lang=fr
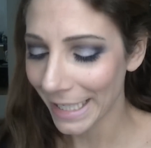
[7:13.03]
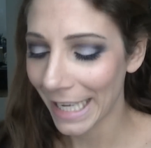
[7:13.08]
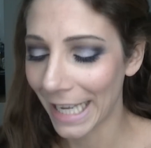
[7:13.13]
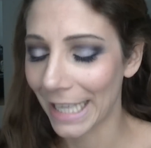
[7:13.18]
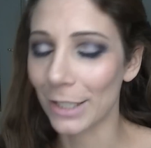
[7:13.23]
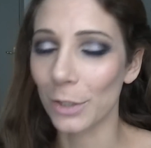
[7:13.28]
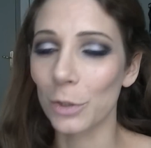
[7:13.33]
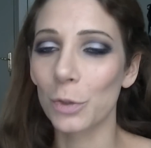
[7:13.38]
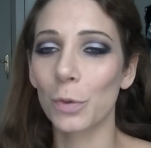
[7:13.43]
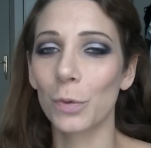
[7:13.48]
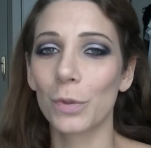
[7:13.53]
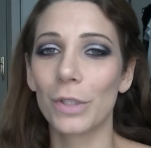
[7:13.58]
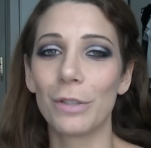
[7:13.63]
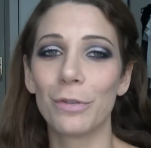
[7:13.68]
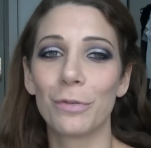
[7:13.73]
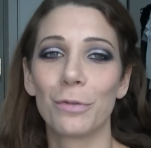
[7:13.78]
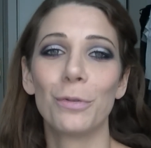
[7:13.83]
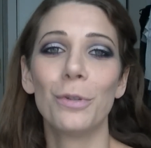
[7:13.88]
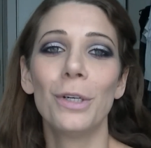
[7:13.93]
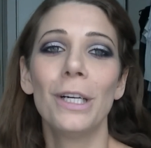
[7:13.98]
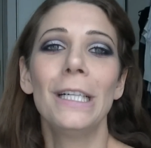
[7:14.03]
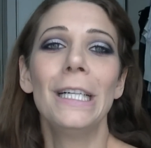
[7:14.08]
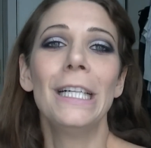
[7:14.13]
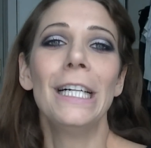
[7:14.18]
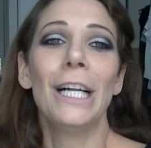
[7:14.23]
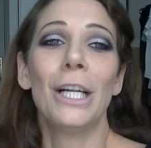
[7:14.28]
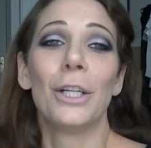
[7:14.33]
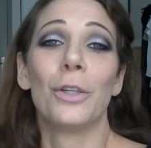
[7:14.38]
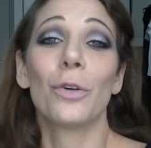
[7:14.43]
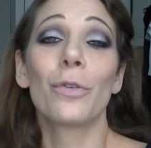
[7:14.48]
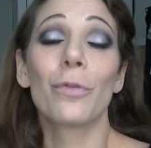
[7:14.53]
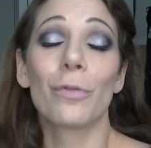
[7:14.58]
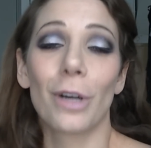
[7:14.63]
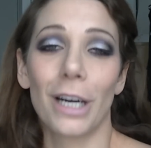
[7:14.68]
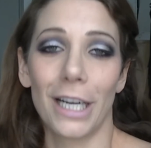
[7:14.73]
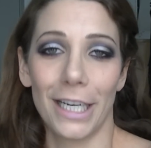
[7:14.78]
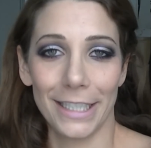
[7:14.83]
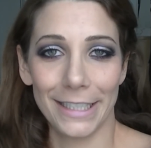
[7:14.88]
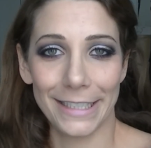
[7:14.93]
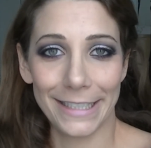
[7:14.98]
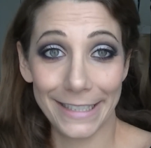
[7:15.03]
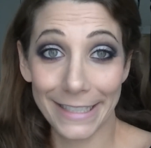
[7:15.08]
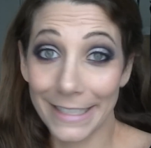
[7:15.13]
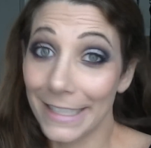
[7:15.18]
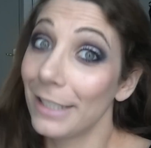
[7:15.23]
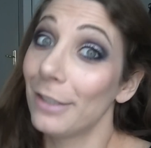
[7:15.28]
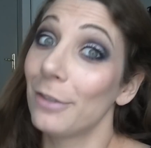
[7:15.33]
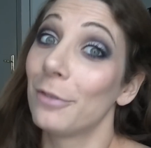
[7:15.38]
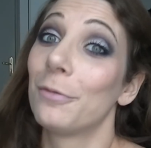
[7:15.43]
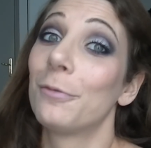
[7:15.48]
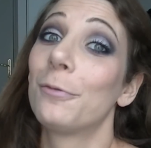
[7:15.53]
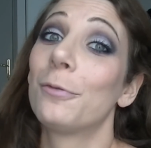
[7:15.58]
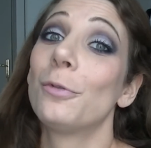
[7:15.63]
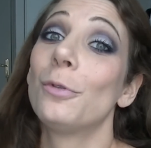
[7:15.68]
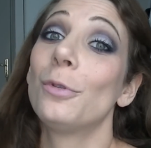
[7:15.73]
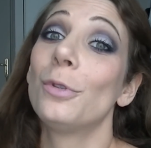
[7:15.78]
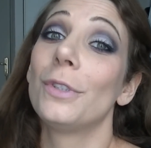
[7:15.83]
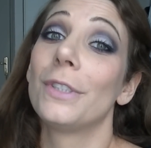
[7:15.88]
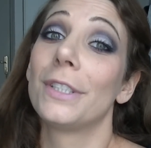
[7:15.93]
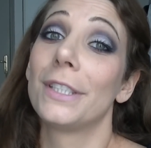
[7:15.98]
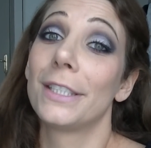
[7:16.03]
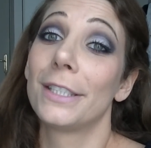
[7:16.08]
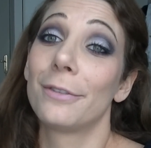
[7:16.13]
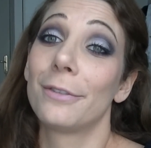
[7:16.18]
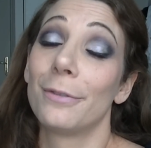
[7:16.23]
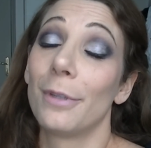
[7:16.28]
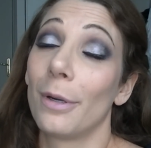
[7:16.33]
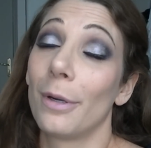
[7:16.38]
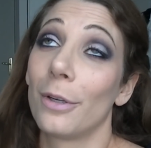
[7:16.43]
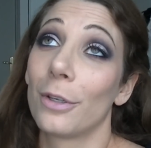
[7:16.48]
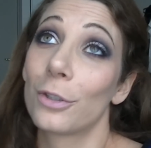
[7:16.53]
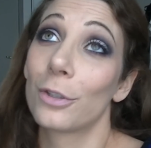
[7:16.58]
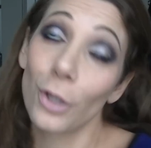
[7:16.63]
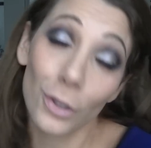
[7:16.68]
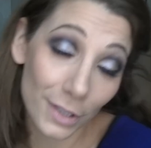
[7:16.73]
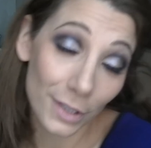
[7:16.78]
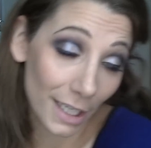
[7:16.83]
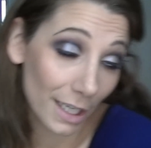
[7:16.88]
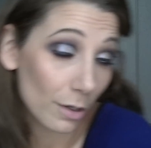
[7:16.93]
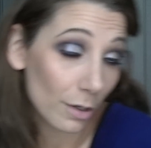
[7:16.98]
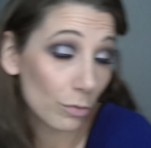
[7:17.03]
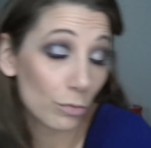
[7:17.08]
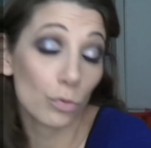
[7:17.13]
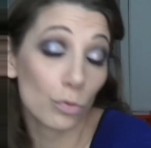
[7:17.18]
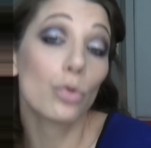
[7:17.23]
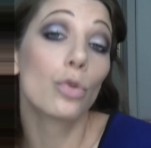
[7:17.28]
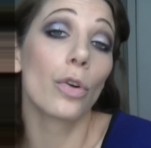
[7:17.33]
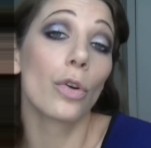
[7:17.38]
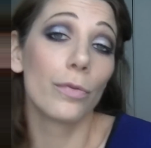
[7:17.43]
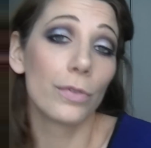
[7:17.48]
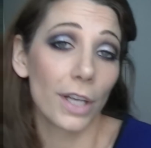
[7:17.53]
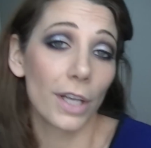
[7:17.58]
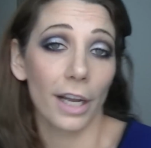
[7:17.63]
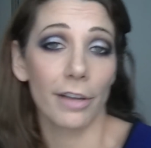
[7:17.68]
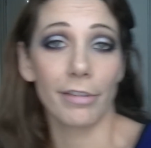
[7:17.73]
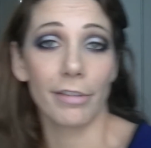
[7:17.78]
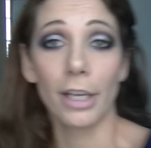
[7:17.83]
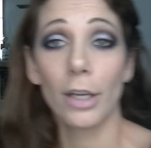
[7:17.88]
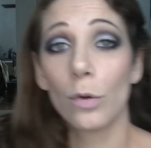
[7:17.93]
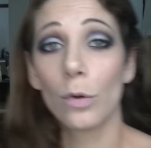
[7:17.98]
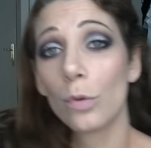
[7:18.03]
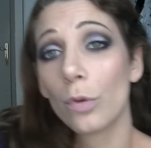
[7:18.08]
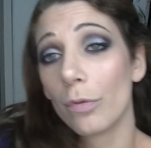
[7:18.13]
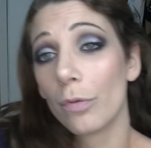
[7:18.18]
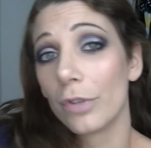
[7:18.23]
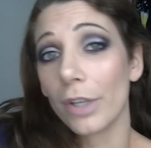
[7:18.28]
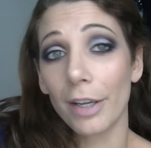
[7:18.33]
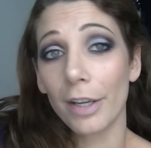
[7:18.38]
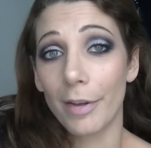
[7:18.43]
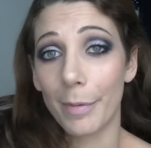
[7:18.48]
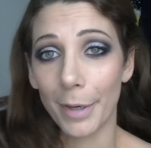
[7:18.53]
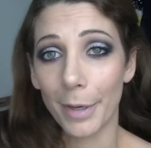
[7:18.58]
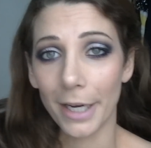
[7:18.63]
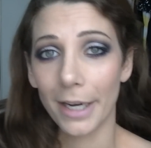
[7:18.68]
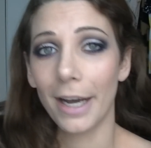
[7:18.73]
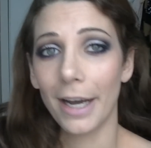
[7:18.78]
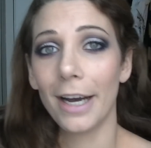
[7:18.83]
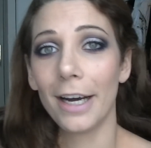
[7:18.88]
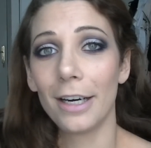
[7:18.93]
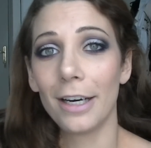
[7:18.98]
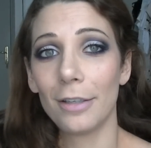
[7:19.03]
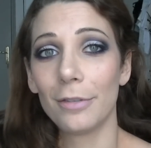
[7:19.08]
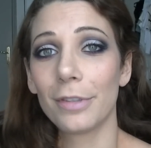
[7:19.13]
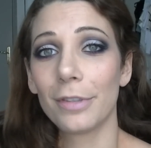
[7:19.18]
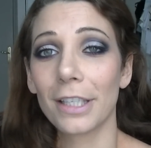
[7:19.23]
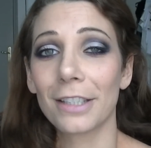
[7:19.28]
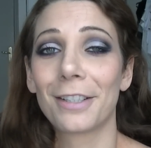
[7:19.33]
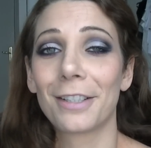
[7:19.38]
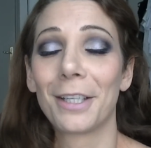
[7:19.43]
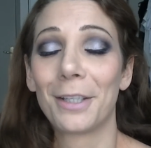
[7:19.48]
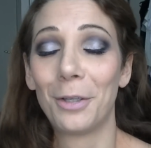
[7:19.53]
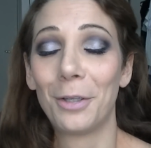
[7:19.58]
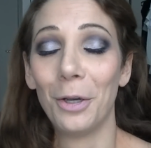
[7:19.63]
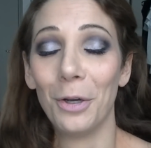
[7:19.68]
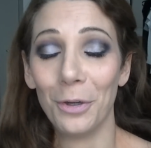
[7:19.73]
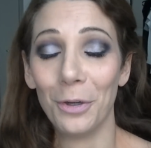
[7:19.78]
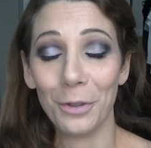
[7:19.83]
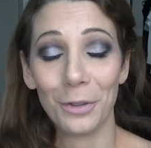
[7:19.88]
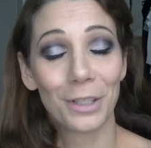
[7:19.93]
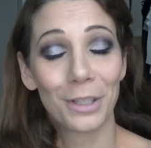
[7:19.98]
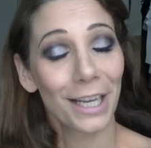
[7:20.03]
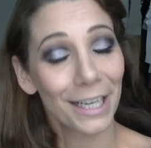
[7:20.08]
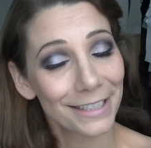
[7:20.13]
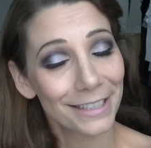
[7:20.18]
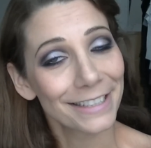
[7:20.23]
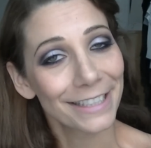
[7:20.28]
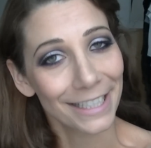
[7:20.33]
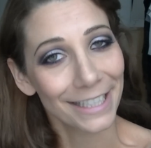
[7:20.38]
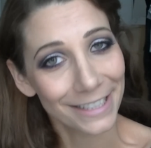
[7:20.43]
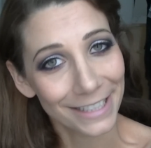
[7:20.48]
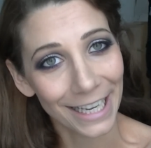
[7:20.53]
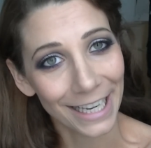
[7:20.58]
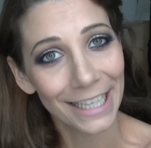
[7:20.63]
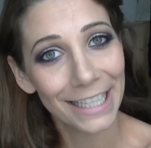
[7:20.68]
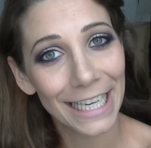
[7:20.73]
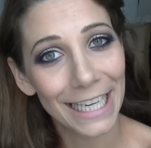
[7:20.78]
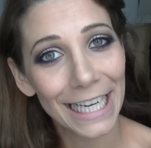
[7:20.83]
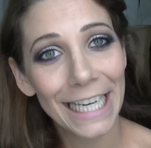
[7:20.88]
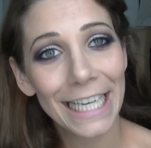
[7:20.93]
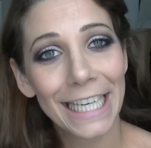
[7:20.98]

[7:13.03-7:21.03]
Attention, on est fou. Donc voilà, si vous euh, tentez, ou que vous arrivez, ou que vous n'arrivez pas à faire cette euh, tresse cascade,